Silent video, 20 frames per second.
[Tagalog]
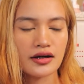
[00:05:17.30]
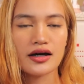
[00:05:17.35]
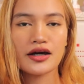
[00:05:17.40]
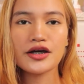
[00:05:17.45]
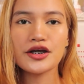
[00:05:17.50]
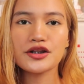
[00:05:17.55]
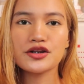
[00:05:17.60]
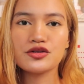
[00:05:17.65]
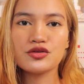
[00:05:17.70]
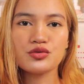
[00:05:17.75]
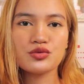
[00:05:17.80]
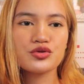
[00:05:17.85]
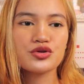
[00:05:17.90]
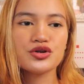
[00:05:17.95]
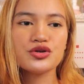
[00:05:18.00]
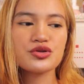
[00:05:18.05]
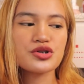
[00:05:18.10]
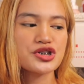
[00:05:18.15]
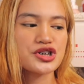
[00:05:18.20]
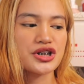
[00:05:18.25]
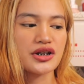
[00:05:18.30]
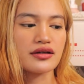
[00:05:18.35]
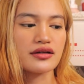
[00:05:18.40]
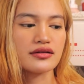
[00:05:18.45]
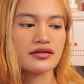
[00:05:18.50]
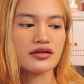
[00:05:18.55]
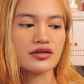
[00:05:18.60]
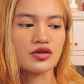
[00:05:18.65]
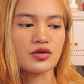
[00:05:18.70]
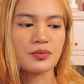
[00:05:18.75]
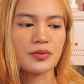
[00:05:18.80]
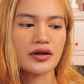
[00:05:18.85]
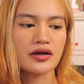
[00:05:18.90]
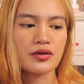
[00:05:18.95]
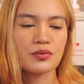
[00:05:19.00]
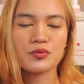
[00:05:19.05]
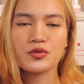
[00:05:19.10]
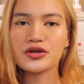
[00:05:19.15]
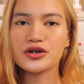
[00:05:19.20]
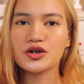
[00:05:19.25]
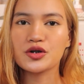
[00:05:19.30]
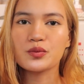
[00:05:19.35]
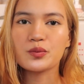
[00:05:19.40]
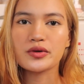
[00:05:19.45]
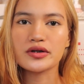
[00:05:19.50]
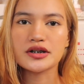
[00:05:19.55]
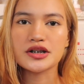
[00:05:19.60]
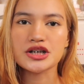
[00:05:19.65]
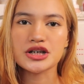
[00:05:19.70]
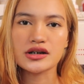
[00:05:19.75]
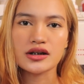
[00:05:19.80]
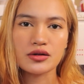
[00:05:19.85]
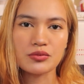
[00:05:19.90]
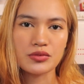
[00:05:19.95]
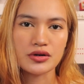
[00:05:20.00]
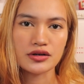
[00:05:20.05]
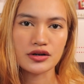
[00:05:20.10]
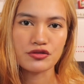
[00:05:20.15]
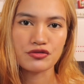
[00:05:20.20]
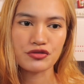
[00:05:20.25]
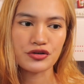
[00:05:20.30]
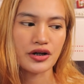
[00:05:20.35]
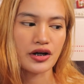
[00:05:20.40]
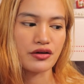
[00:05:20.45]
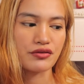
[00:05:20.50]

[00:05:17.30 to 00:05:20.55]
kahit nude yung shade nito, parang pwede ko pa rin siyang gamitin for